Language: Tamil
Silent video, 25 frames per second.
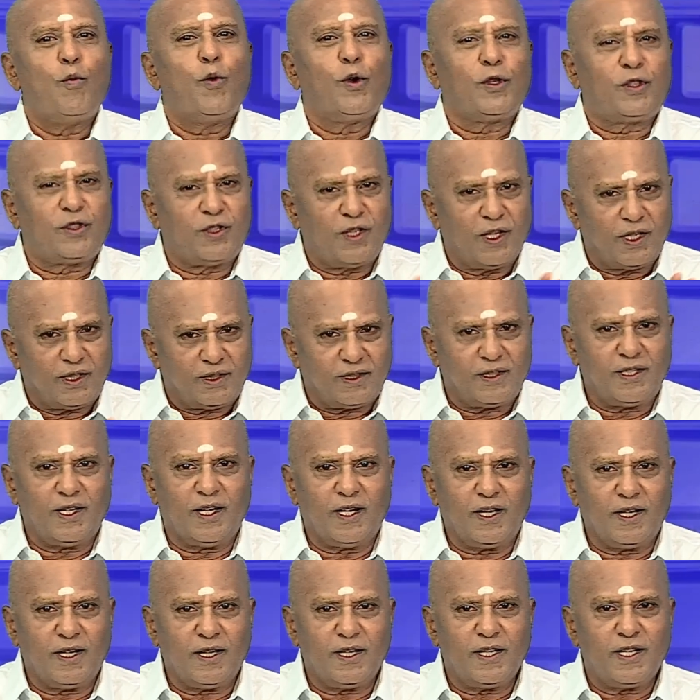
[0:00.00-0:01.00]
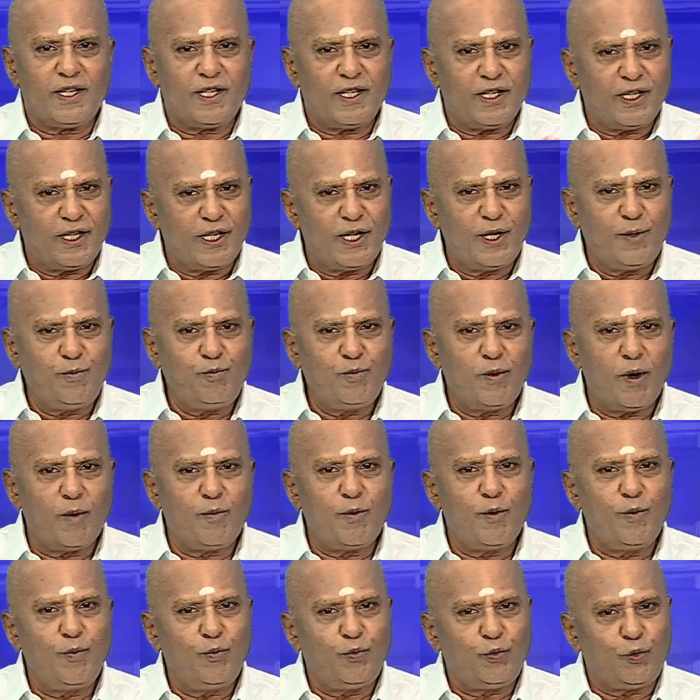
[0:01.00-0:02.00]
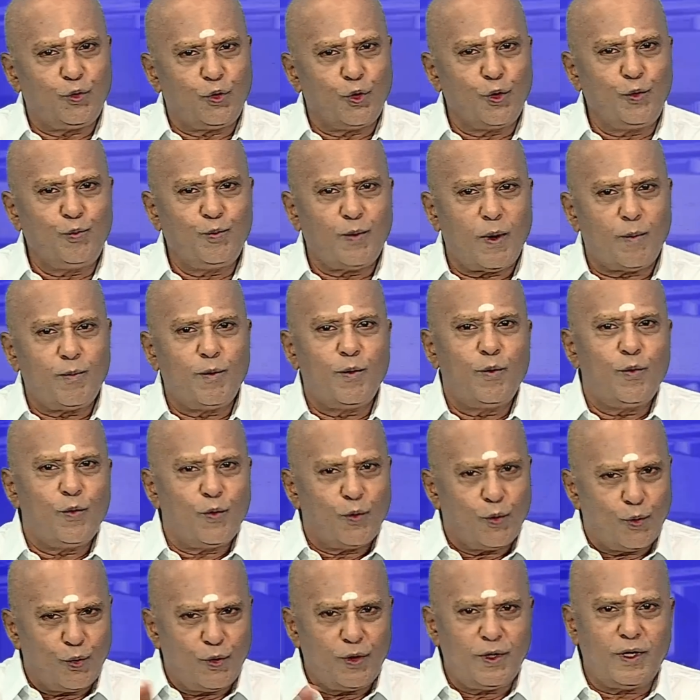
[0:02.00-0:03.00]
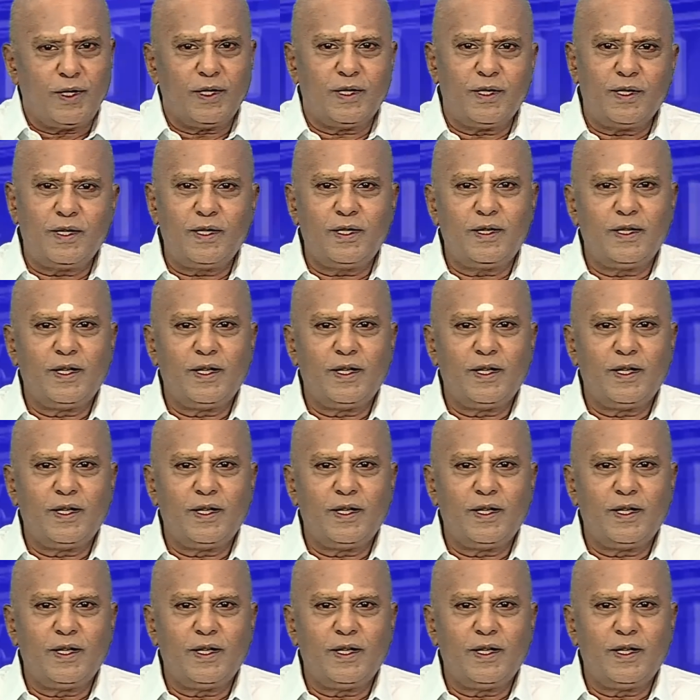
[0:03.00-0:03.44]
மொத்தத்தில் இன்பமும் துன்பமும் உண்டு